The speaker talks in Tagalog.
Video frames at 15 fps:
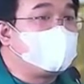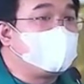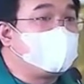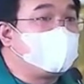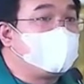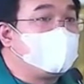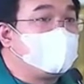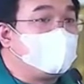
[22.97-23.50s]

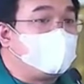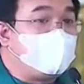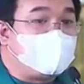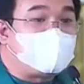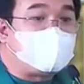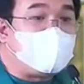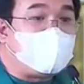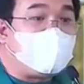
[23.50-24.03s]
We
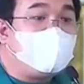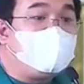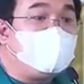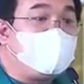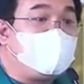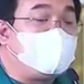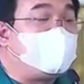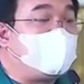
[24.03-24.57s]
share in the
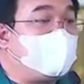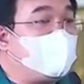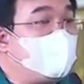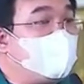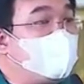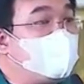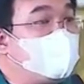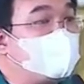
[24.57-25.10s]

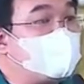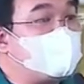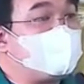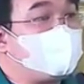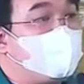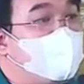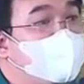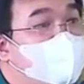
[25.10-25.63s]
glorious
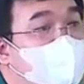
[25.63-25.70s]
body of